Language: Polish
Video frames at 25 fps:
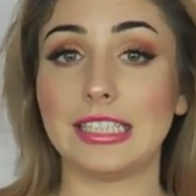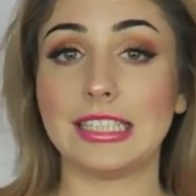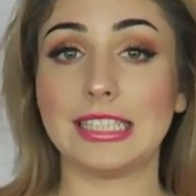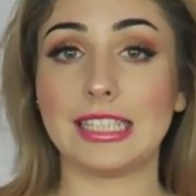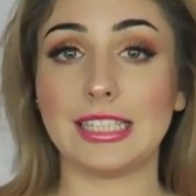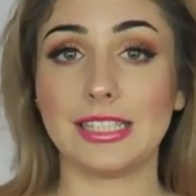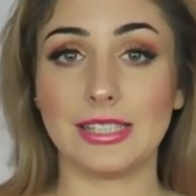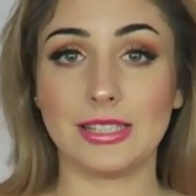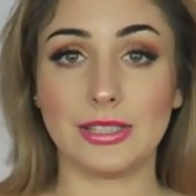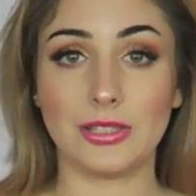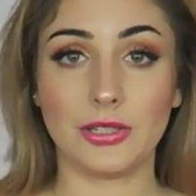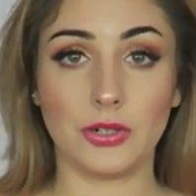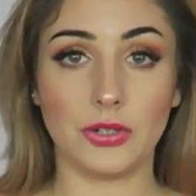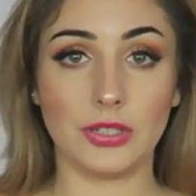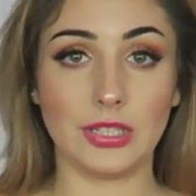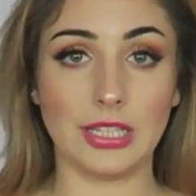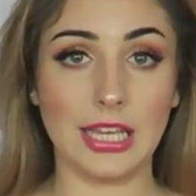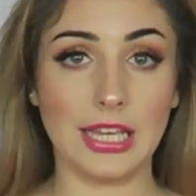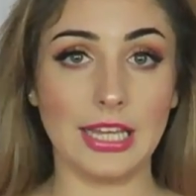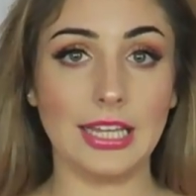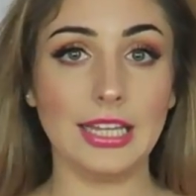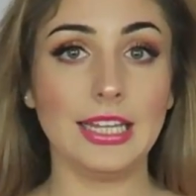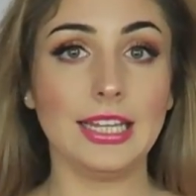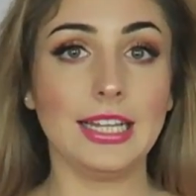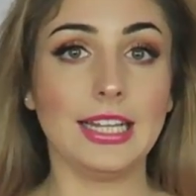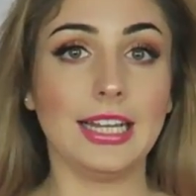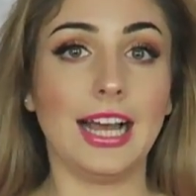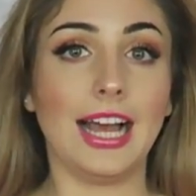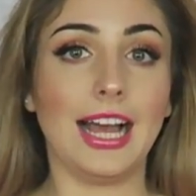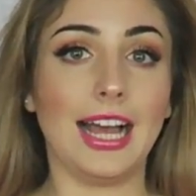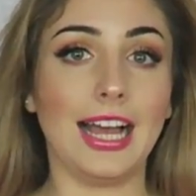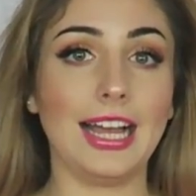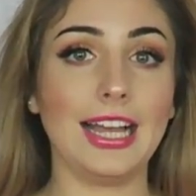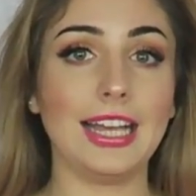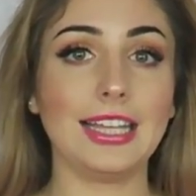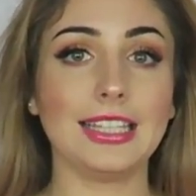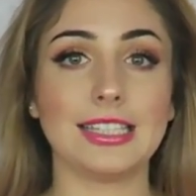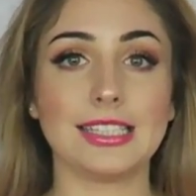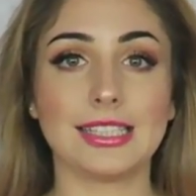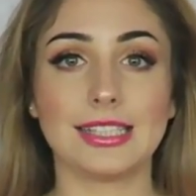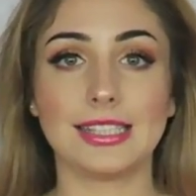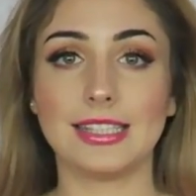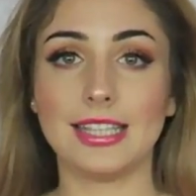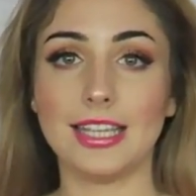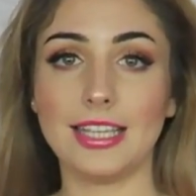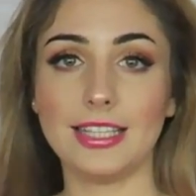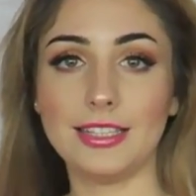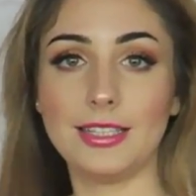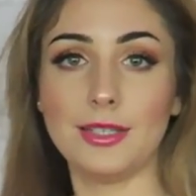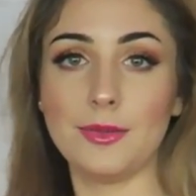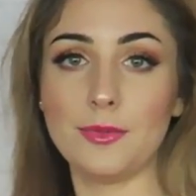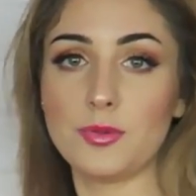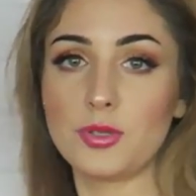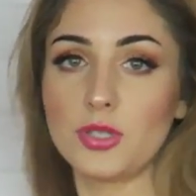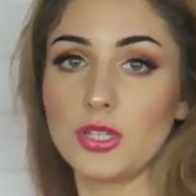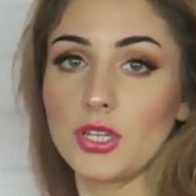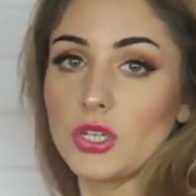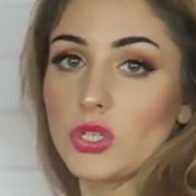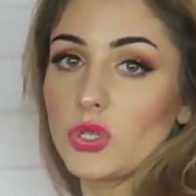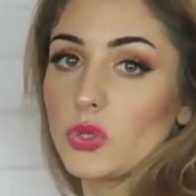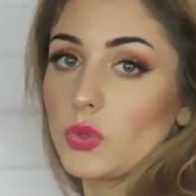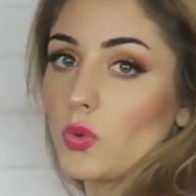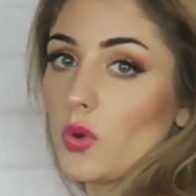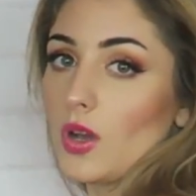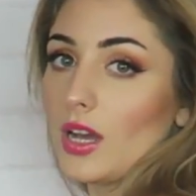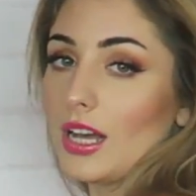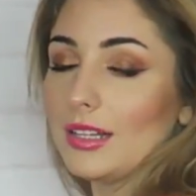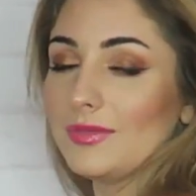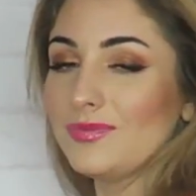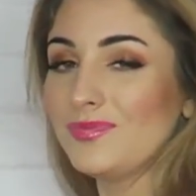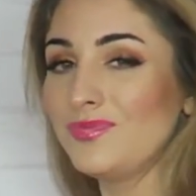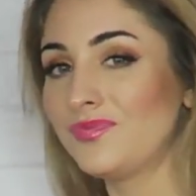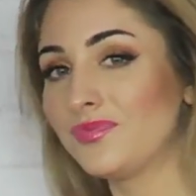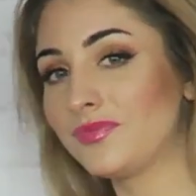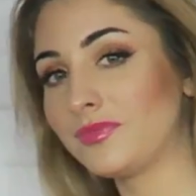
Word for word: się na stronie, a niestety przyszła